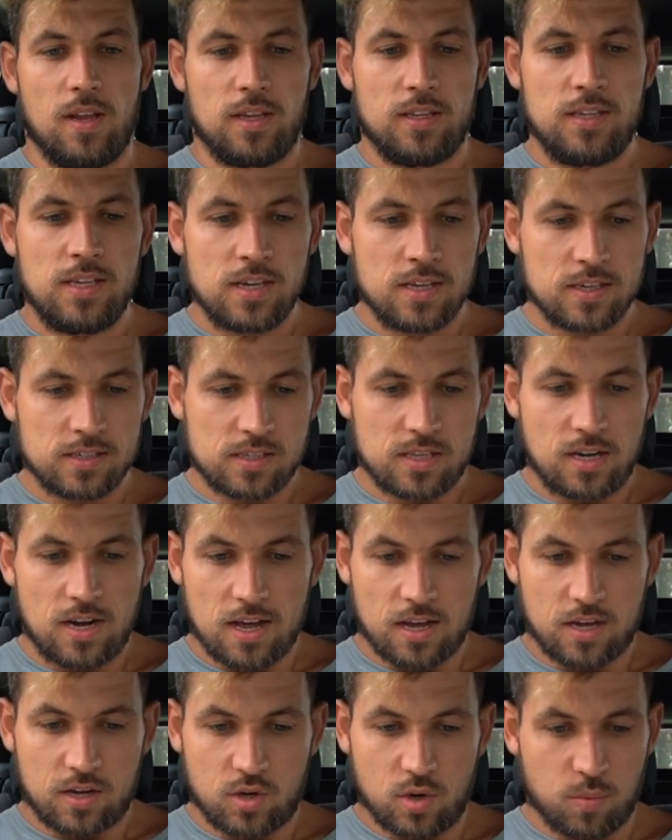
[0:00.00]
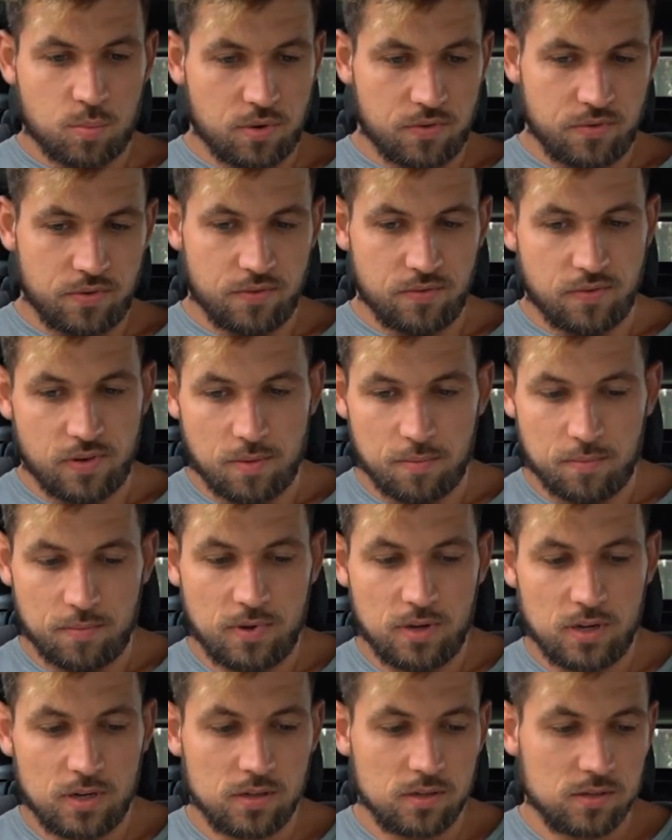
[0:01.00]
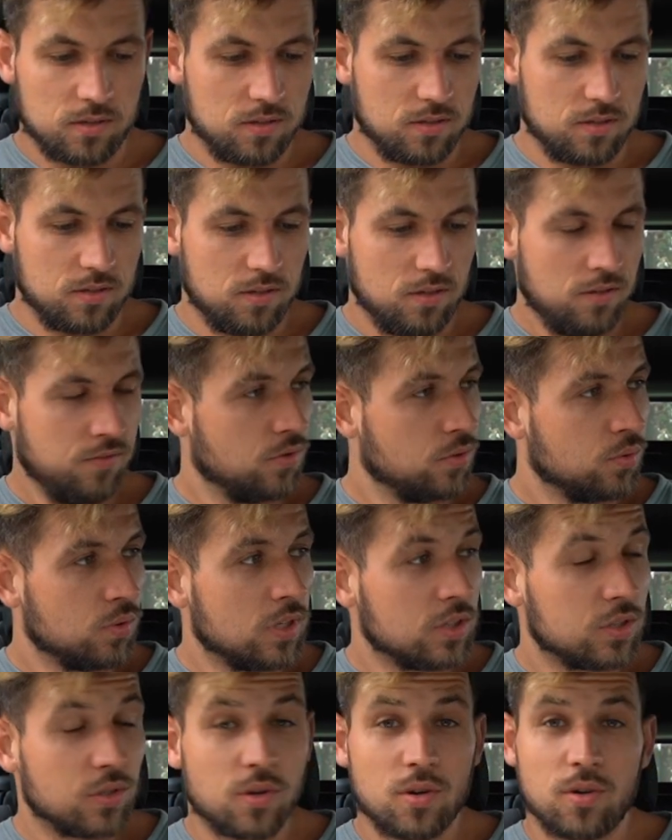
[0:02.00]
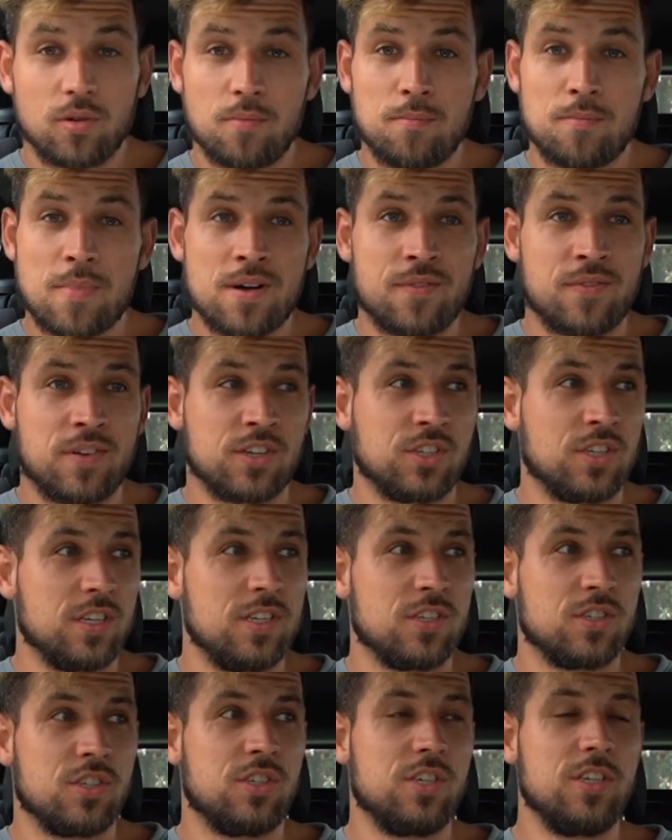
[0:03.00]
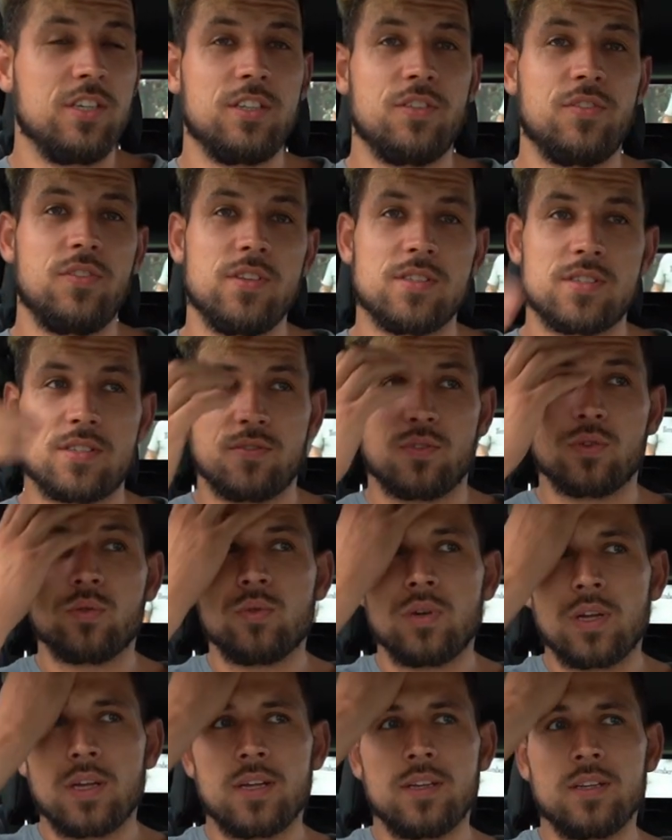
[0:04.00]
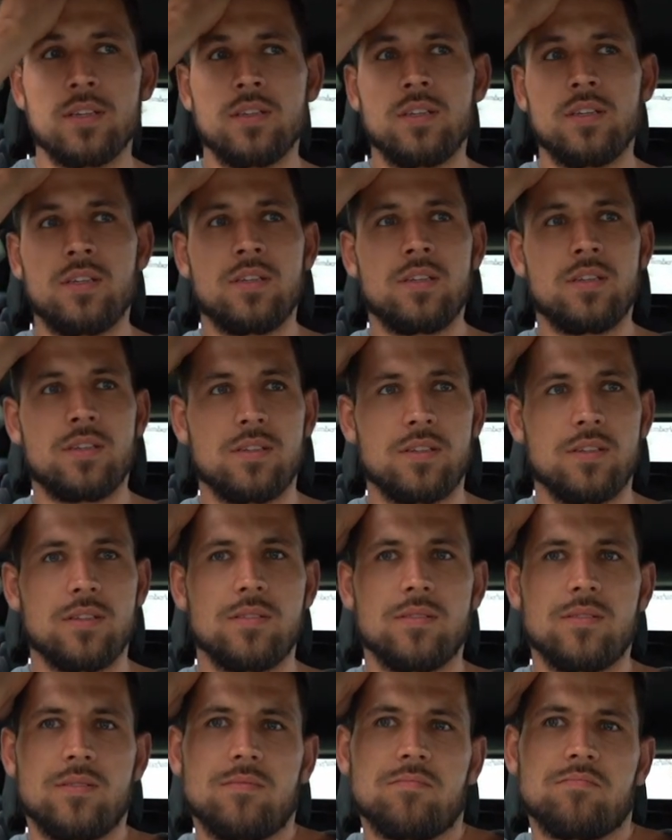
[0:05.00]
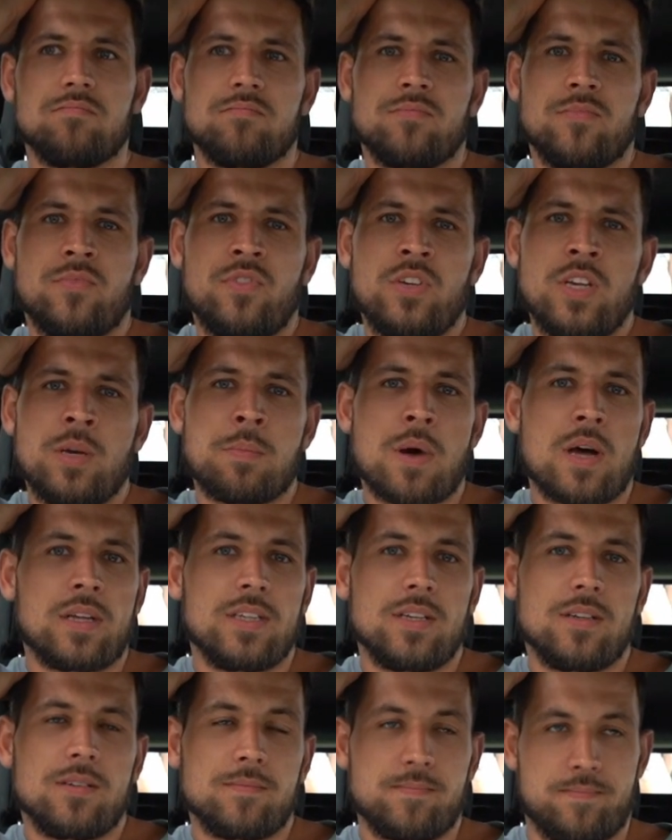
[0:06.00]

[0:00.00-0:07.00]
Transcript: Nie jest lekko, powiem wam. I w ogóle to mam wrażenie, że ci Litwińcy w ogóle wyjebane.